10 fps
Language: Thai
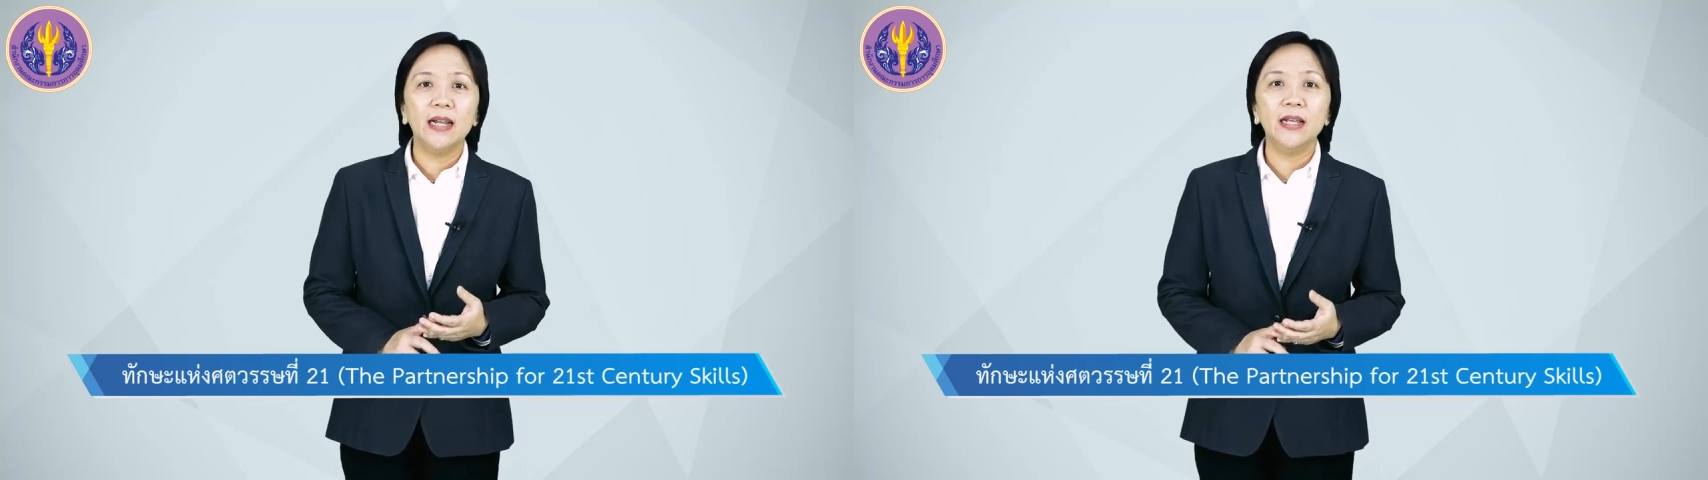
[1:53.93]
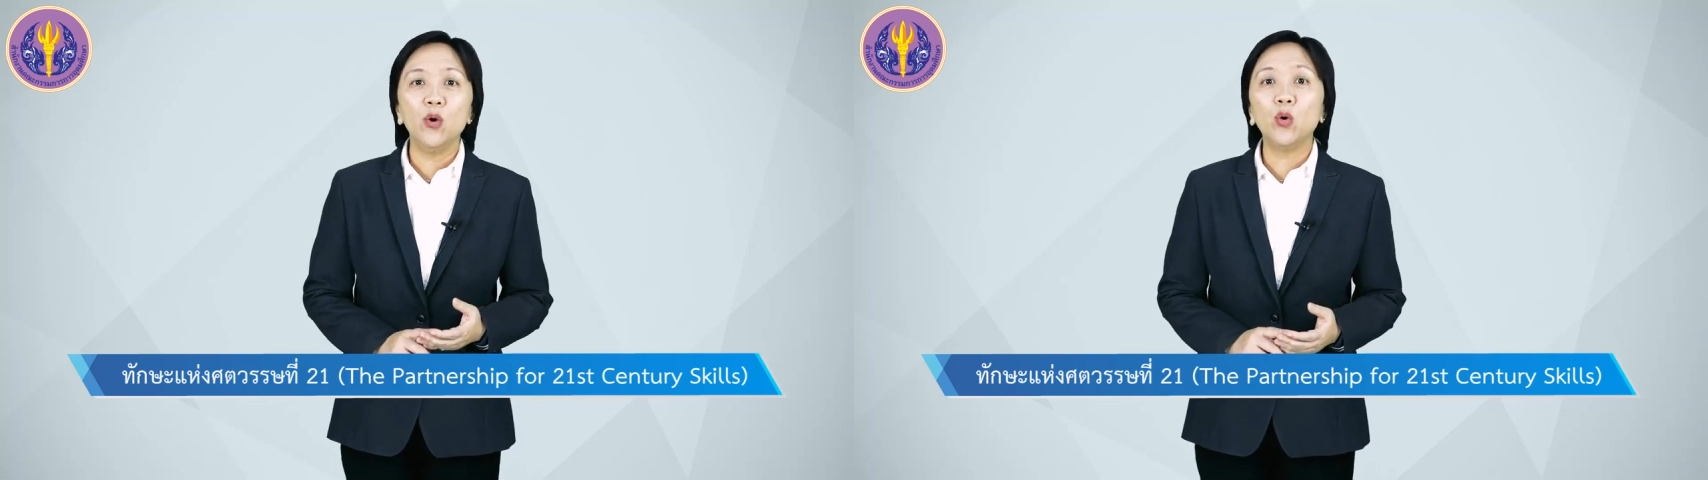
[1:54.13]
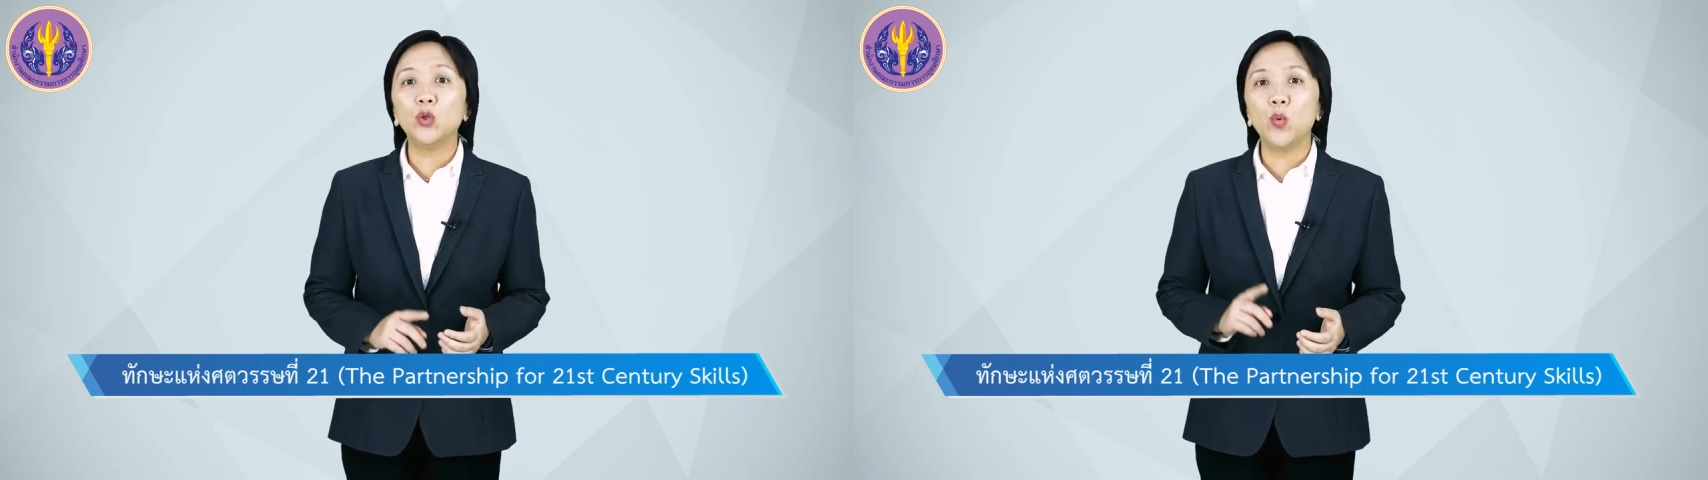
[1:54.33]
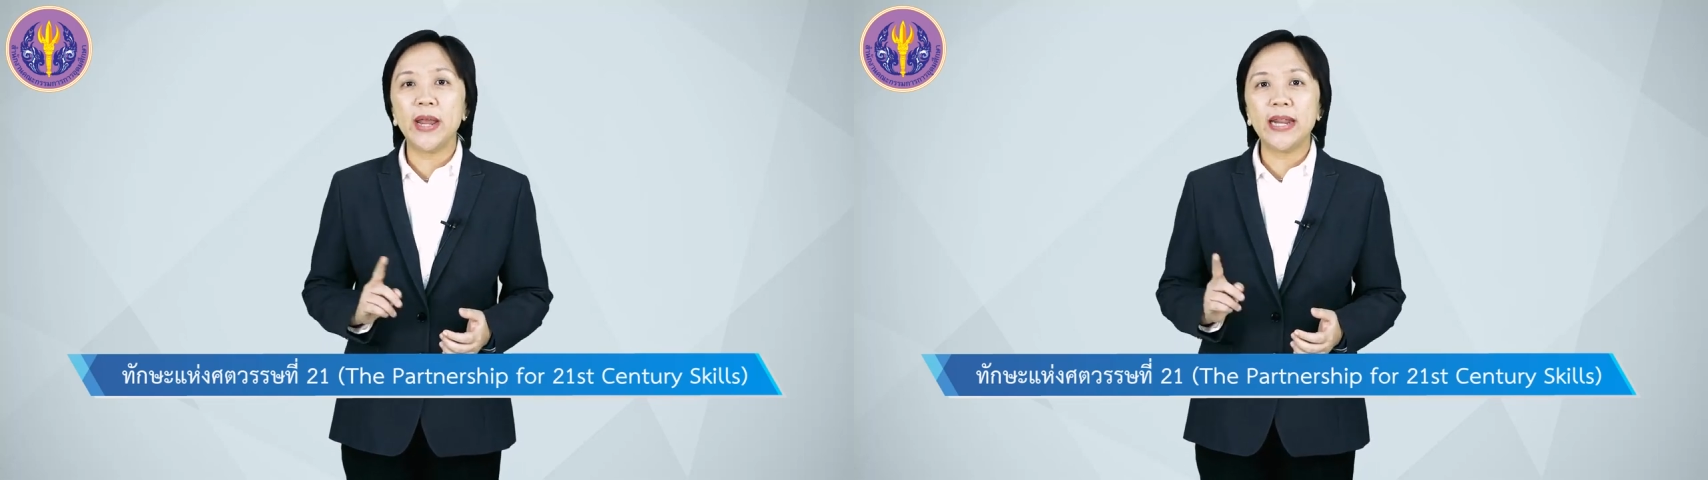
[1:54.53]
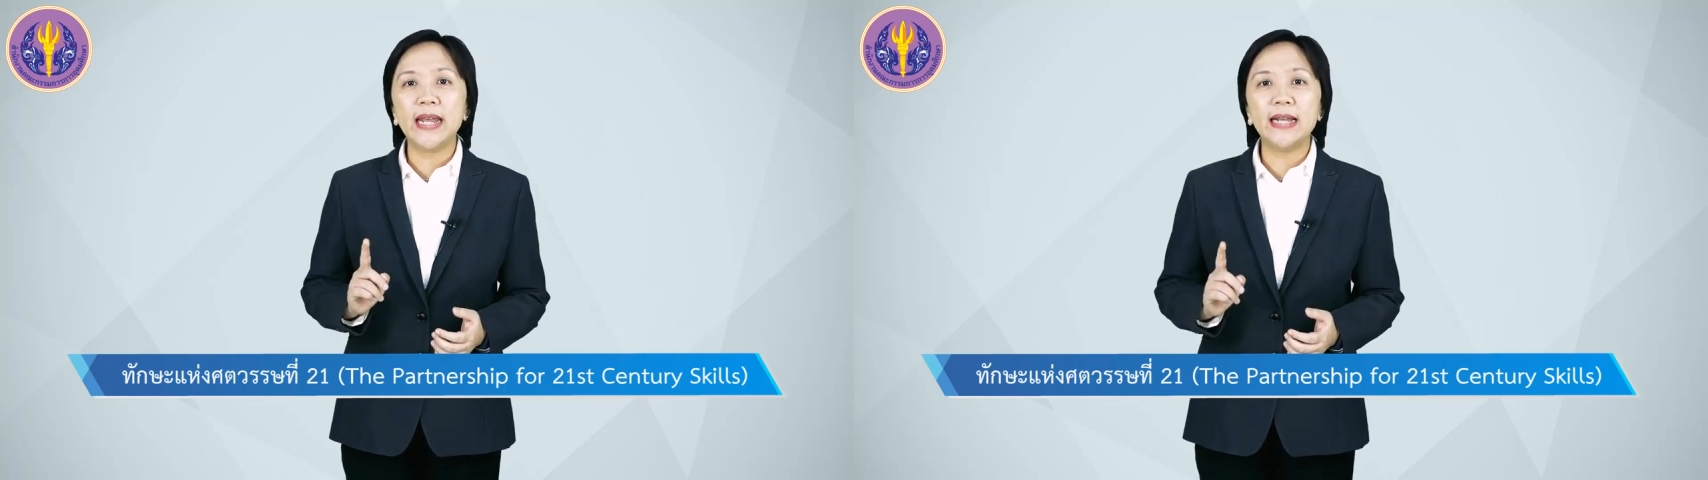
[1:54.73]
หรือยุค t w
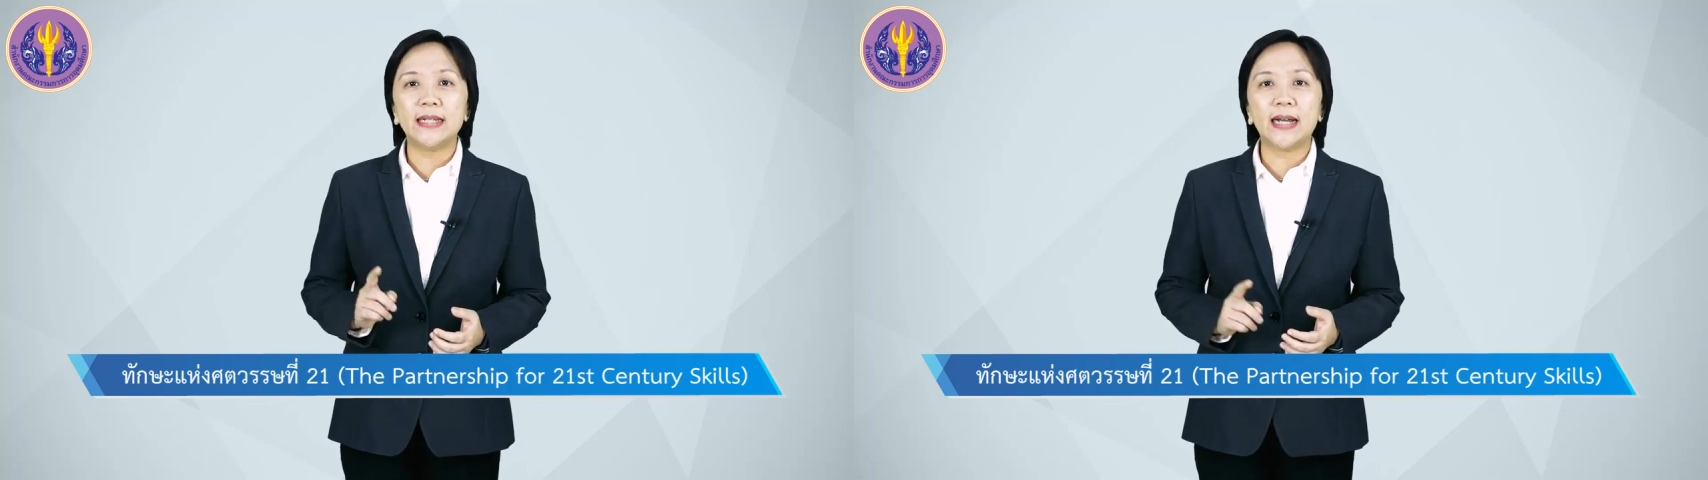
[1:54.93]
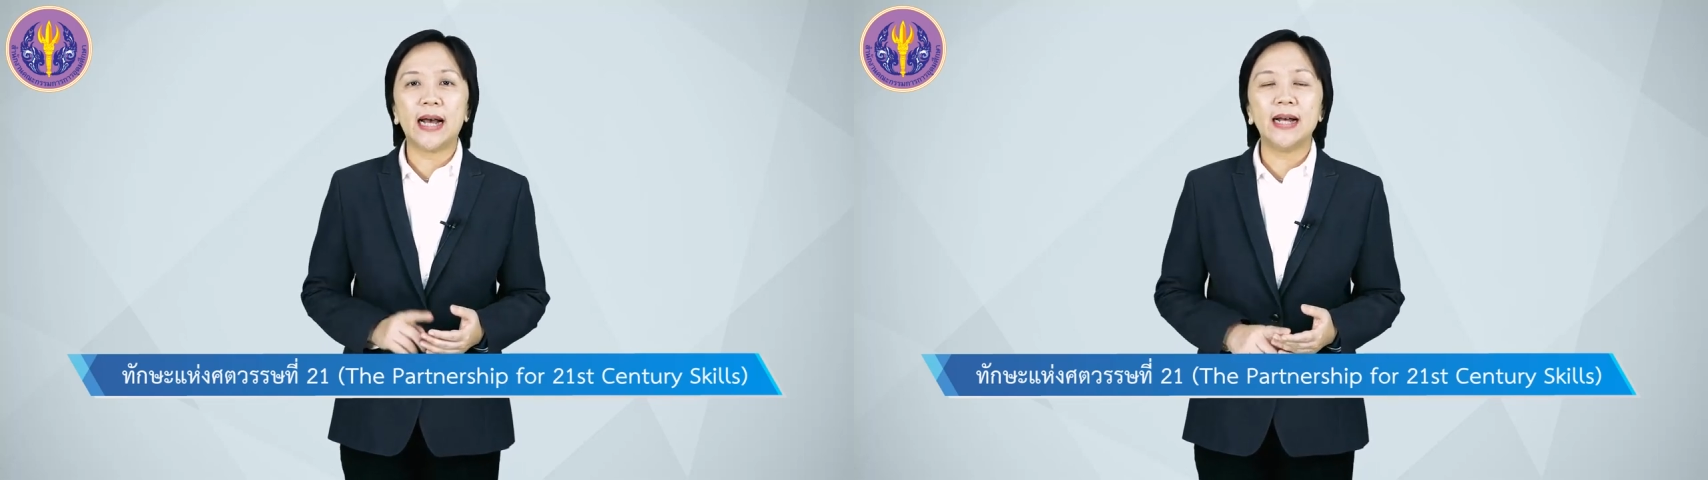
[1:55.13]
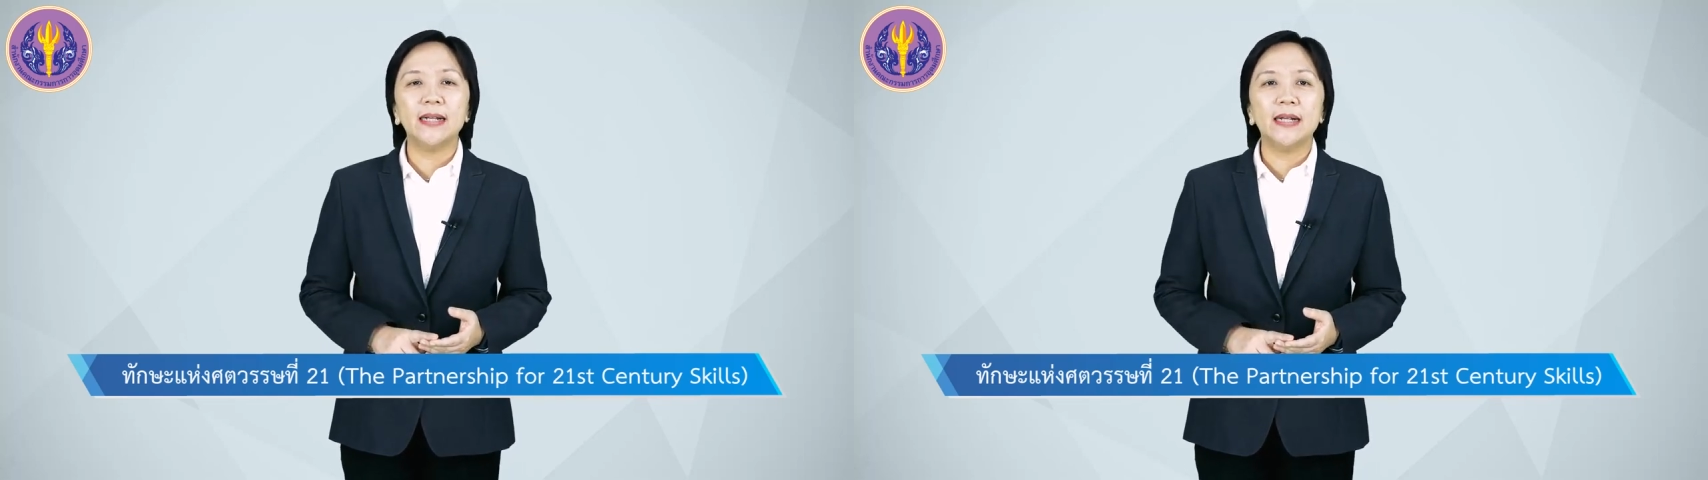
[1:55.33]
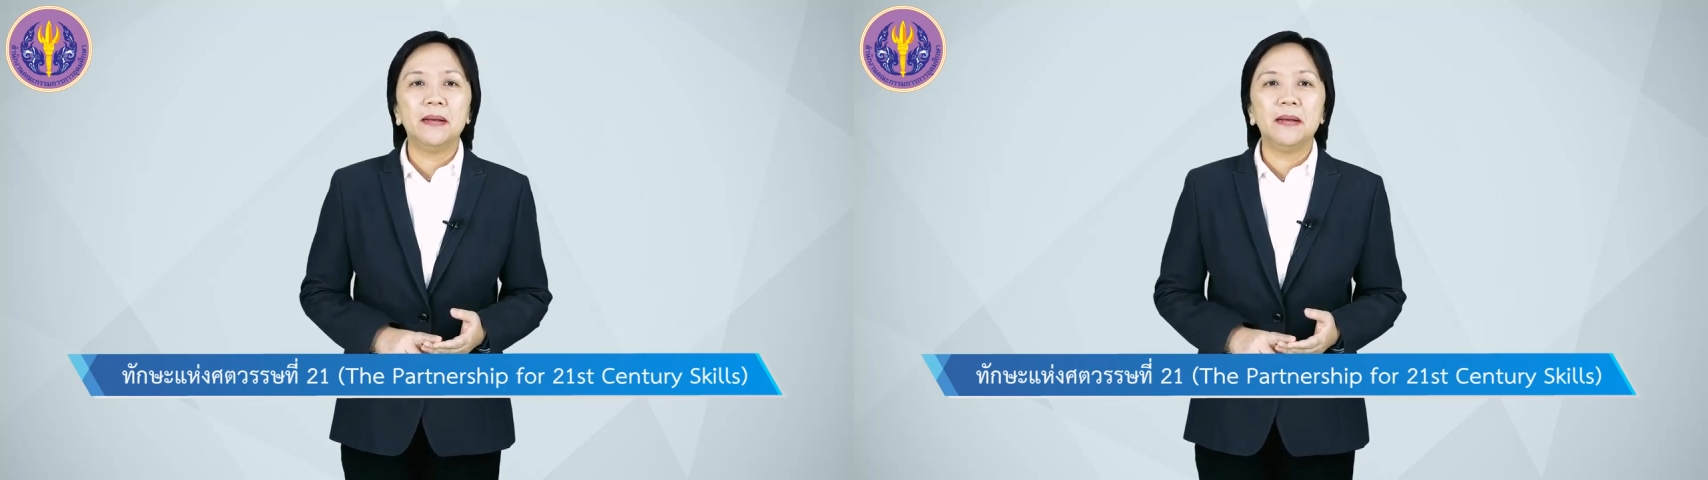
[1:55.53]
e นี i e s นะคะ